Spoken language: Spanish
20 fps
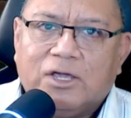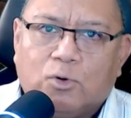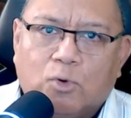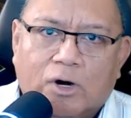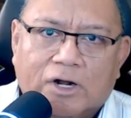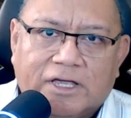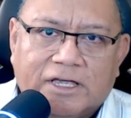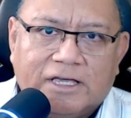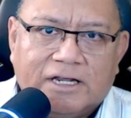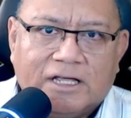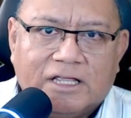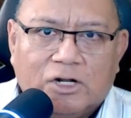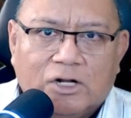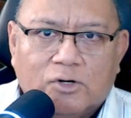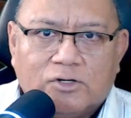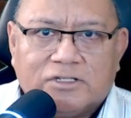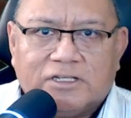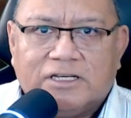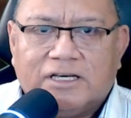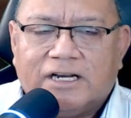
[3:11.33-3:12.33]
cualquiera de
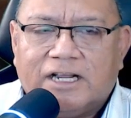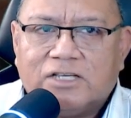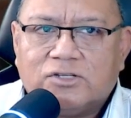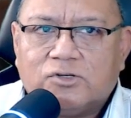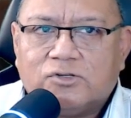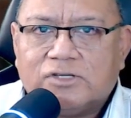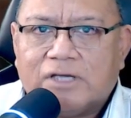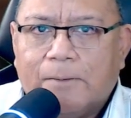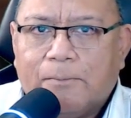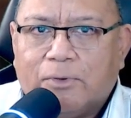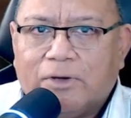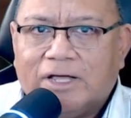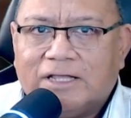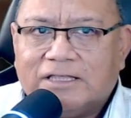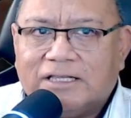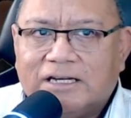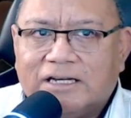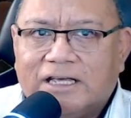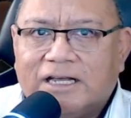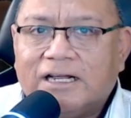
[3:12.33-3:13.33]
los ingresos que puedan
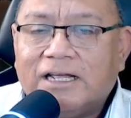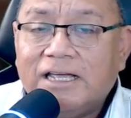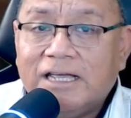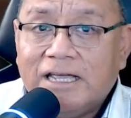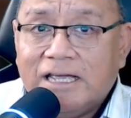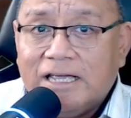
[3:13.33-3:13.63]
tener,